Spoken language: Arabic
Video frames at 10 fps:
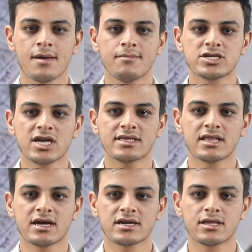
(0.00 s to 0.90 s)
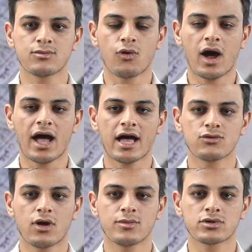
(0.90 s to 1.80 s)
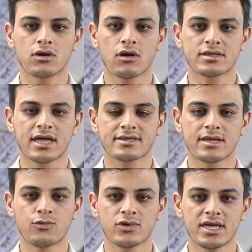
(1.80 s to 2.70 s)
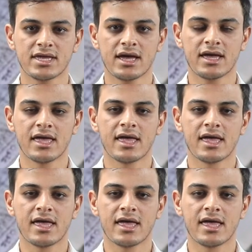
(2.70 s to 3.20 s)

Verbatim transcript: بشأن الكارت الموحد والبطاقات التموينية